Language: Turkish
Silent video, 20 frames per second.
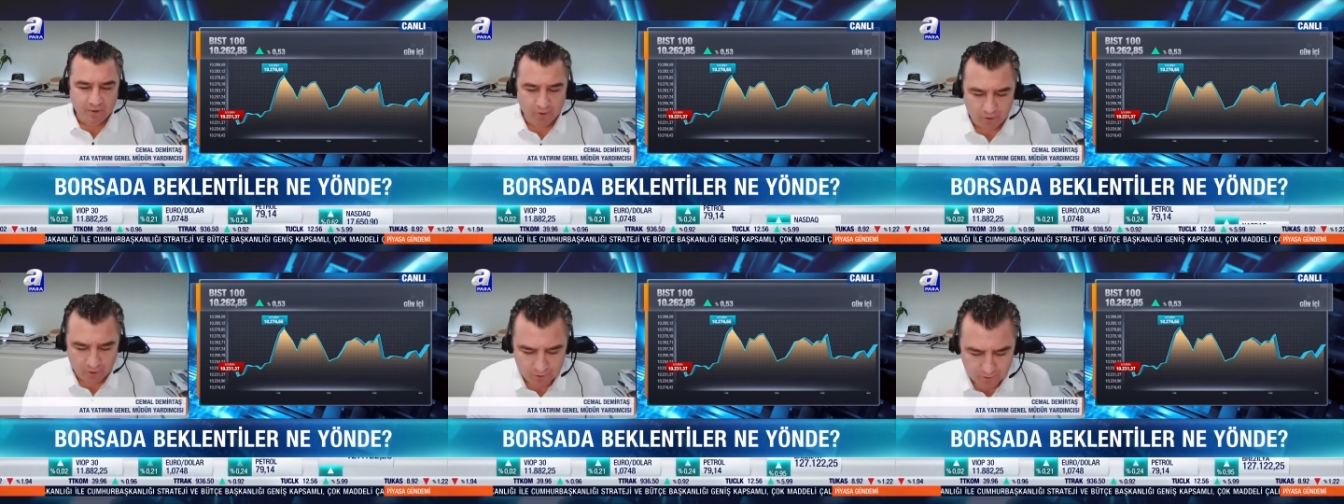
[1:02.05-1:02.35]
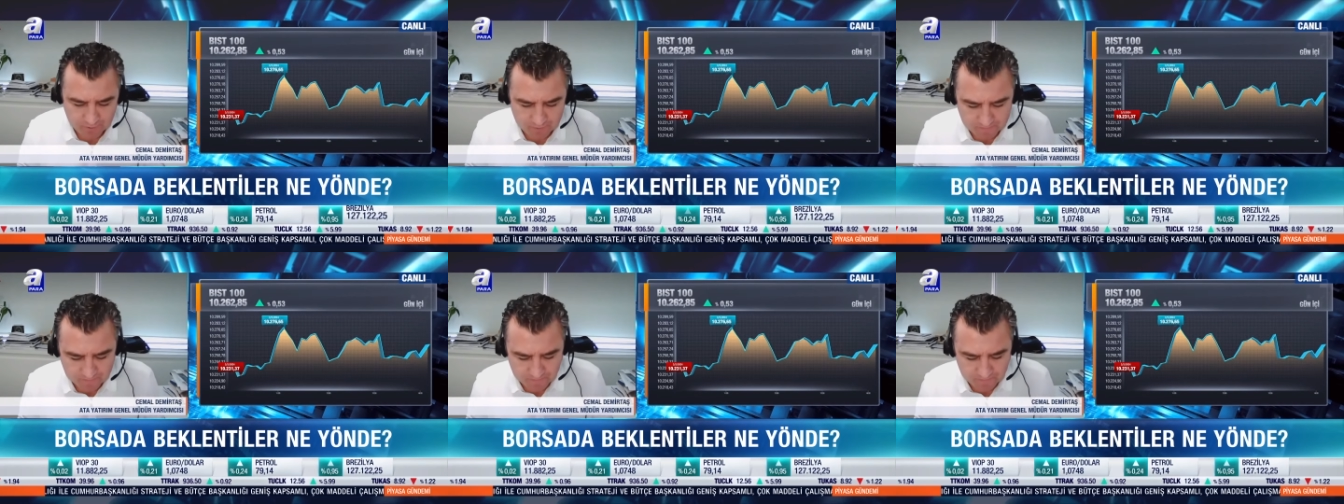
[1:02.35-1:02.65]

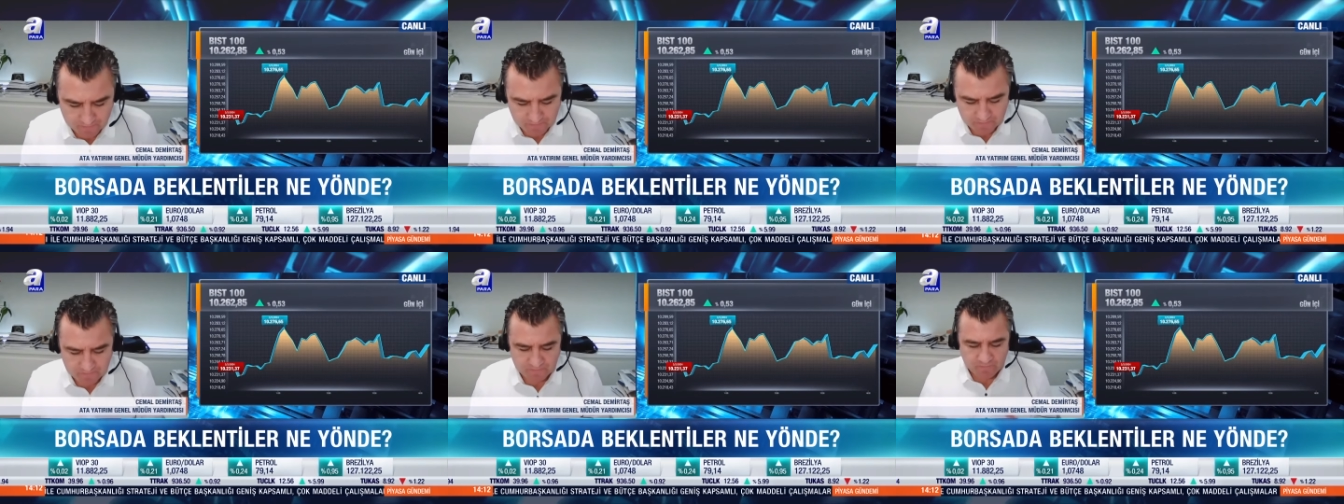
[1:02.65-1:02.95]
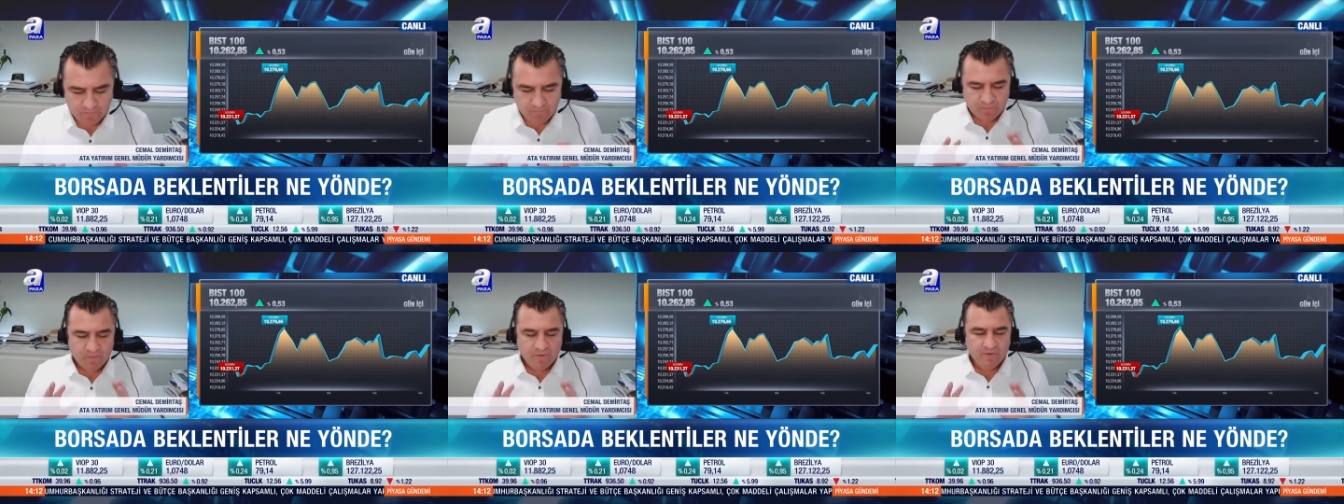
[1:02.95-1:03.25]
gördük.
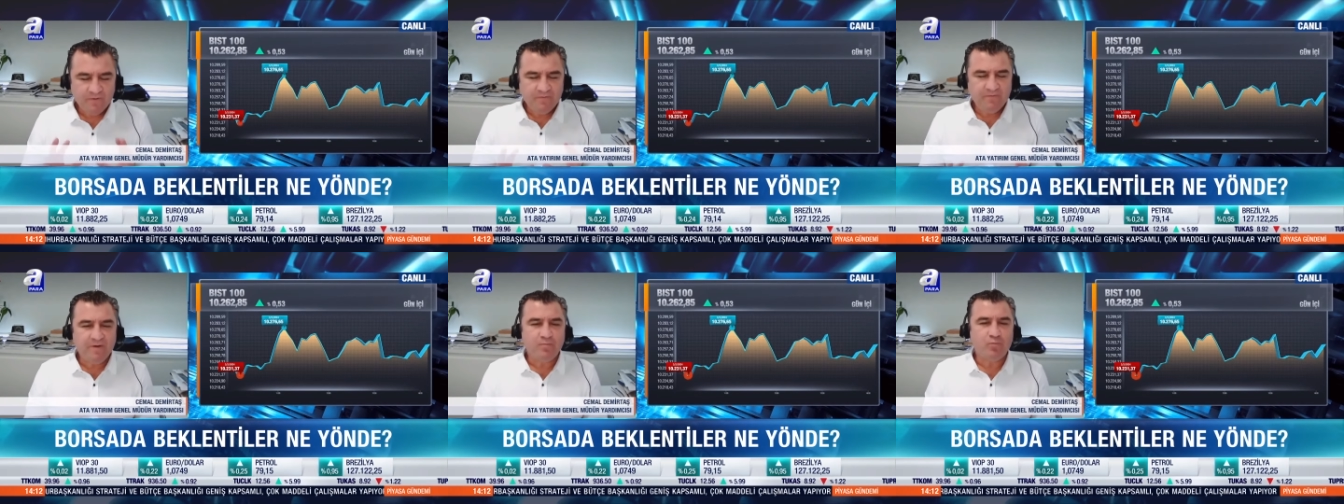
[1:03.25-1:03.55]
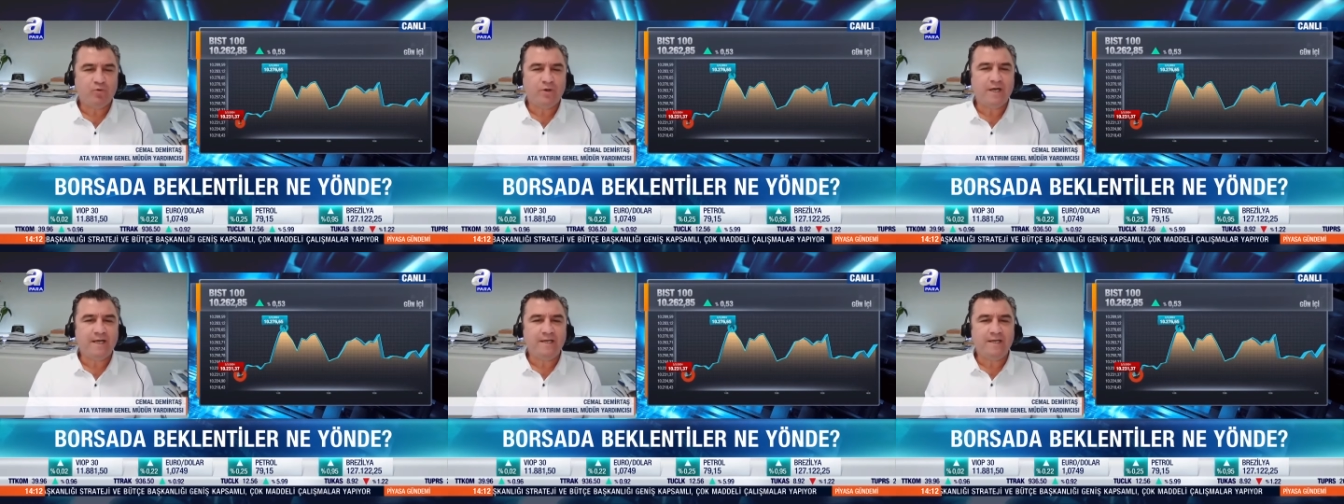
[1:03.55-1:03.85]

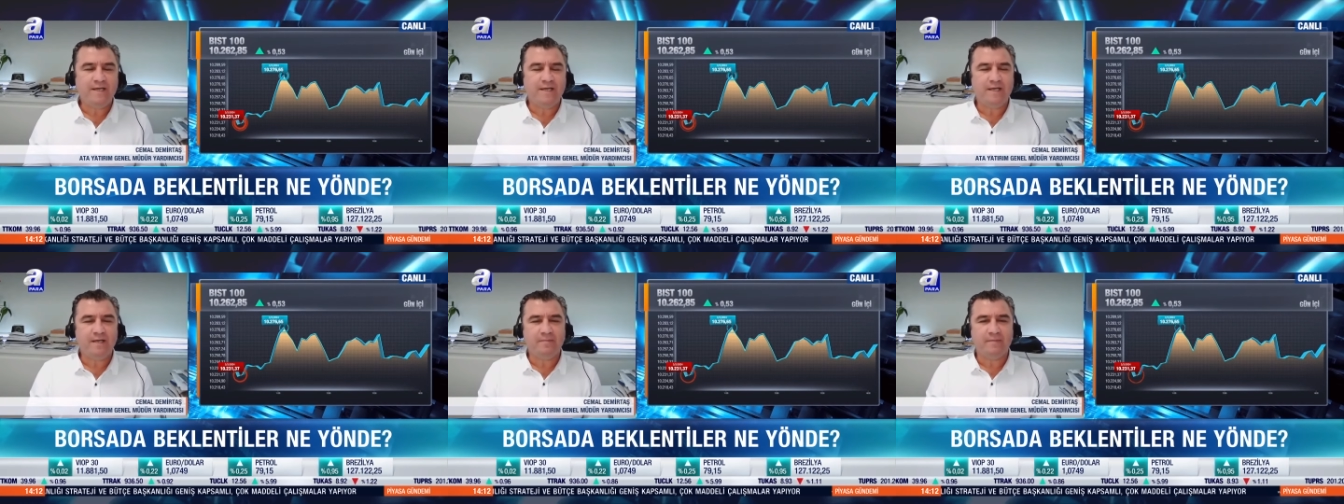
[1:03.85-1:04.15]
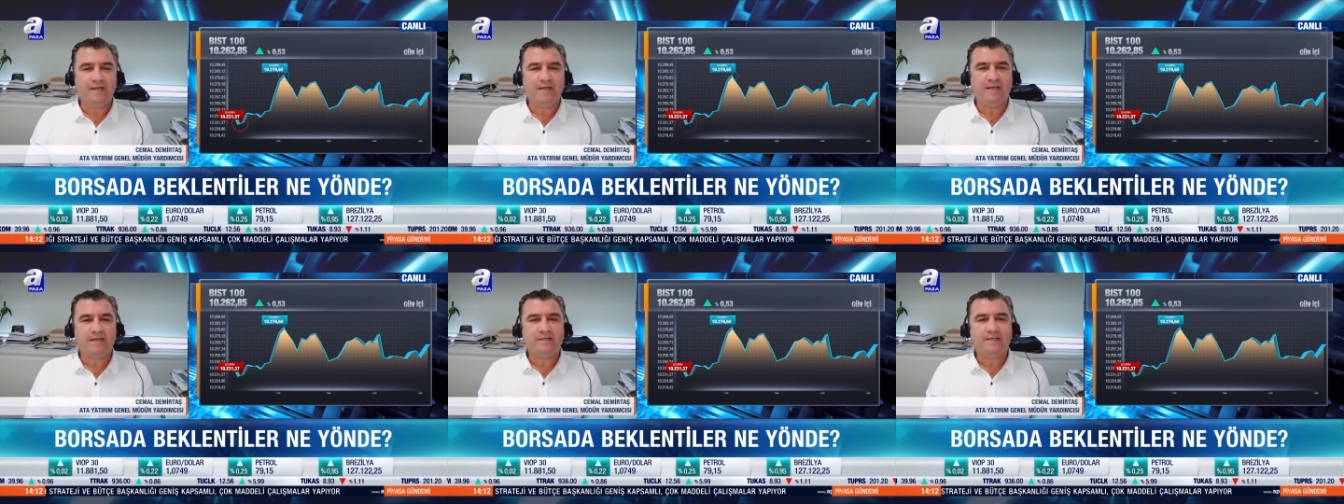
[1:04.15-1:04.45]
Ve bu rally
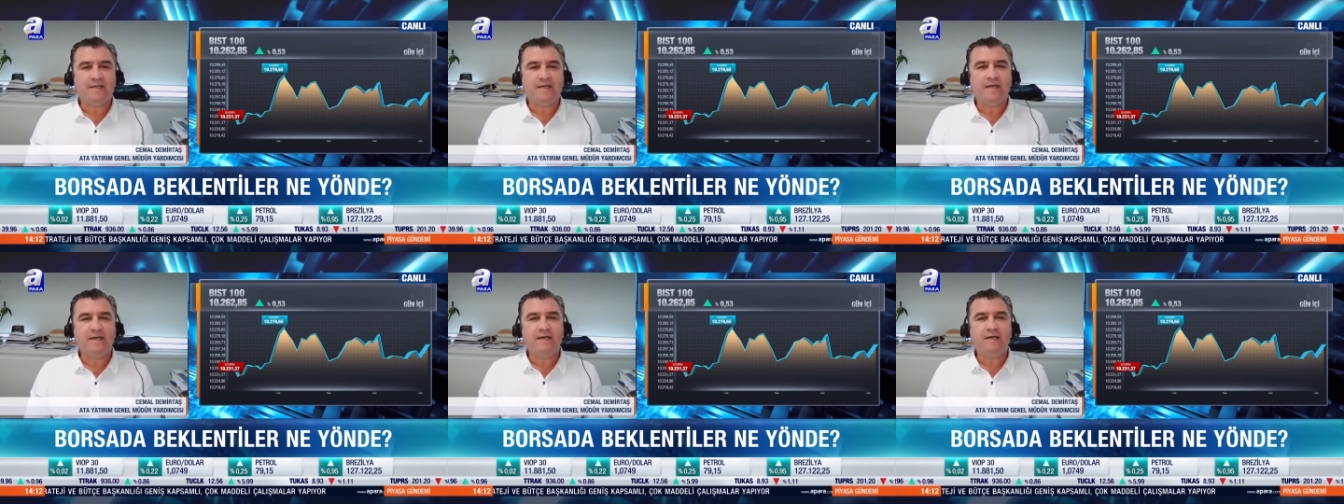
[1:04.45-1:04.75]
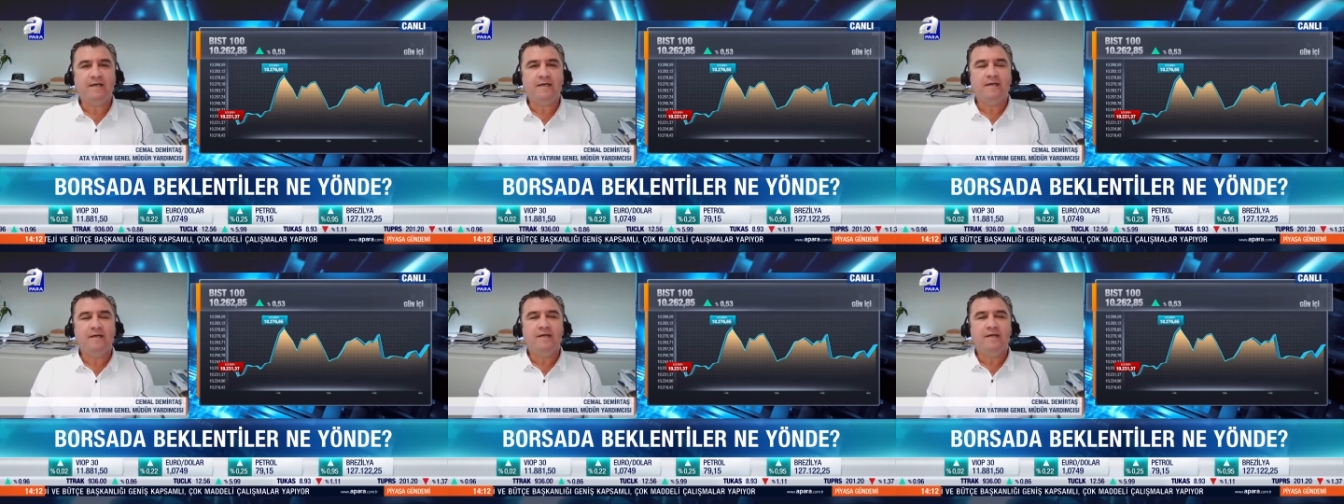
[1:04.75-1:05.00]
ile birlikte